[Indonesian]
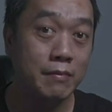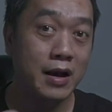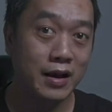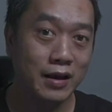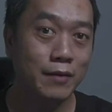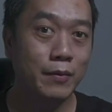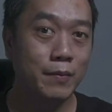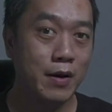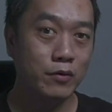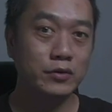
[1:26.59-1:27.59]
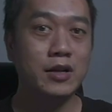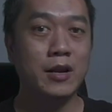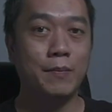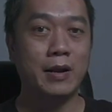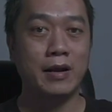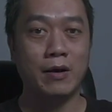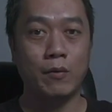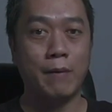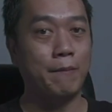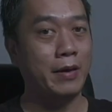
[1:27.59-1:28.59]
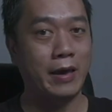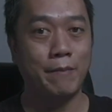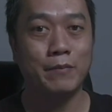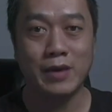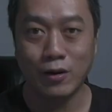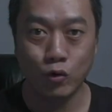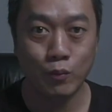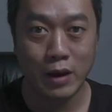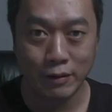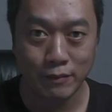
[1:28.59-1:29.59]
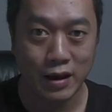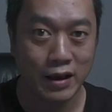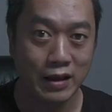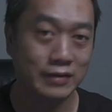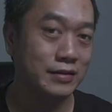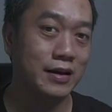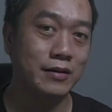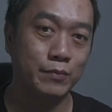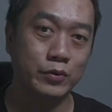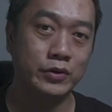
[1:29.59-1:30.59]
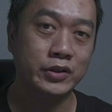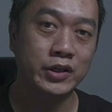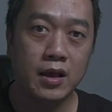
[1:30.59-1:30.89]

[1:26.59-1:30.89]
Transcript: bahkan lebih bagus daripada webcam yang lumayan mahal sekalipun.